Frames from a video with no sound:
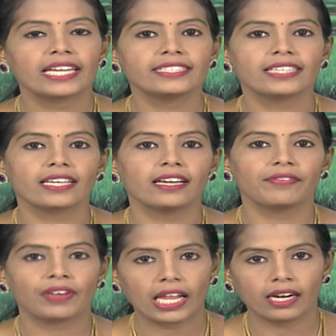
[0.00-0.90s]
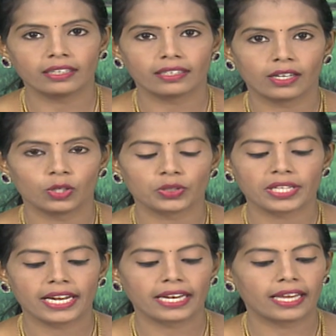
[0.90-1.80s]
இன்றைய வேளாண்
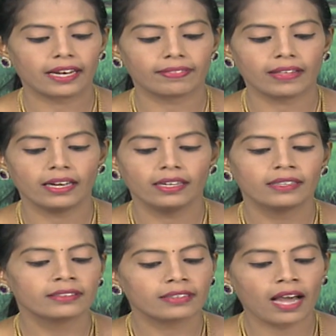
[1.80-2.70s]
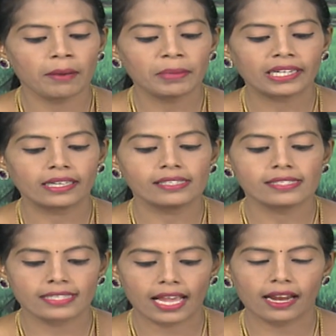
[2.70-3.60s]
ஆலோசனை நேரத்தில் நாமக்கல்
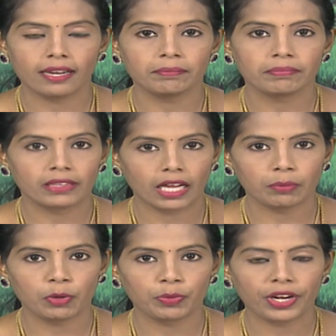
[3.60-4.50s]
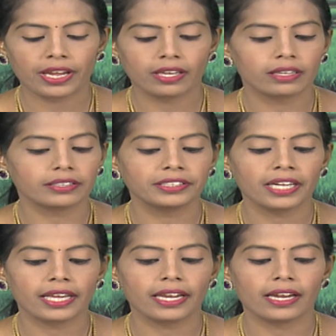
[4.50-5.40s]
சேலம் தருமபுரி
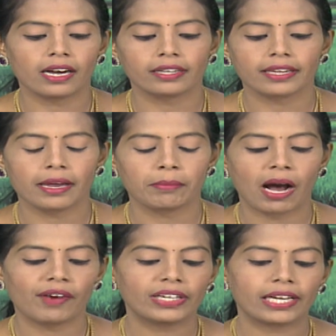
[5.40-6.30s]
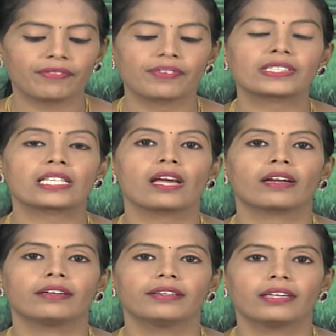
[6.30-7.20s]
கிருஷ்ணகிரி ஆகிய மாவட்ட
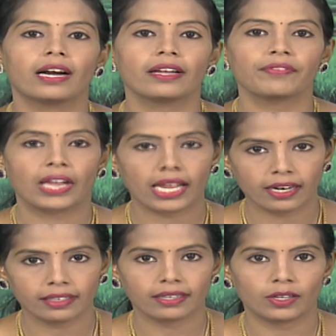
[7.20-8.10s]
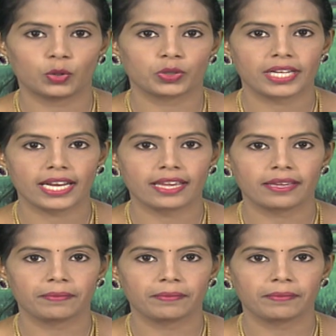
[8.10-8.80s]
விவசாயிகளுக்கான வேளாண் ஆலோசனை